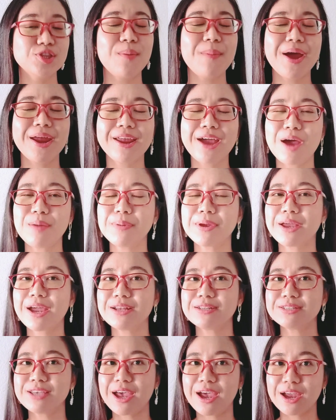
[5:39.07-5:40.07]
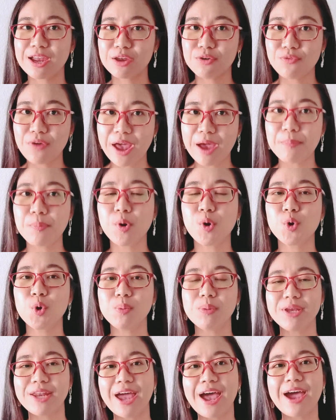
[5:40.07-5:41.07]
ต่อมานะคะเป็นการใช้ verb
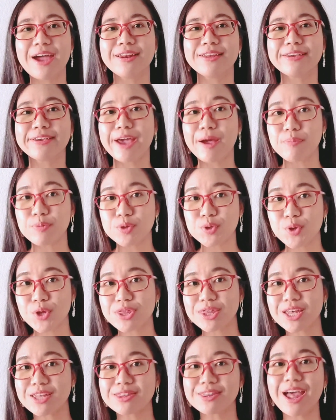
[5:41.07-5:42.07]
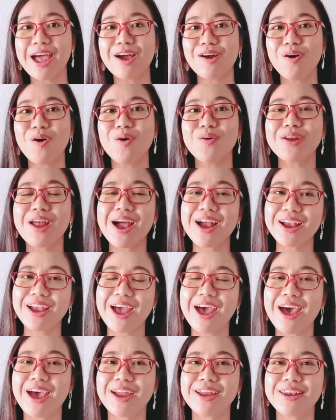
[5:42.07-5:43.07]
pronominan กับส่วนต่างๆ ของร่าง
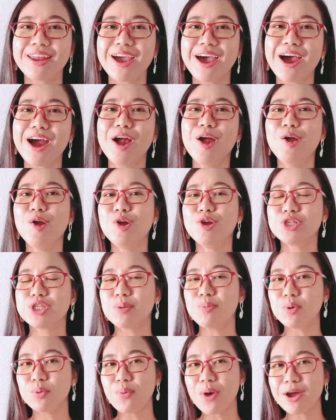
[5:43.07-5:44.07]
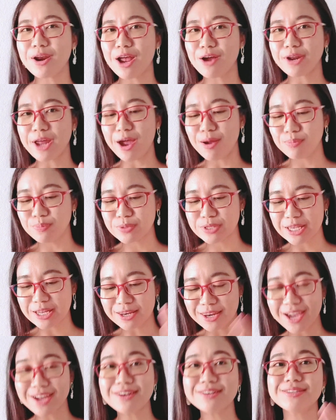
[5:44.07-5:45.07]
กายนะคะสมมติว่าเราทำสิ่ง
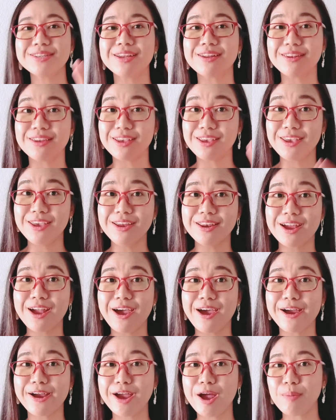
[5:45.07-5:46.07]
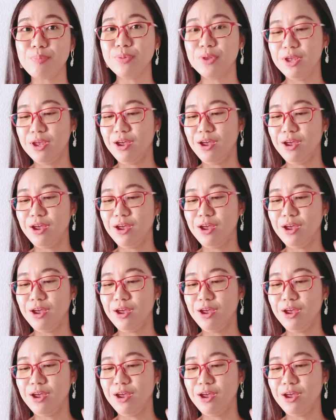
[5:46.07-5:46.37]
นั้นสิ่งนี้นะคะกับ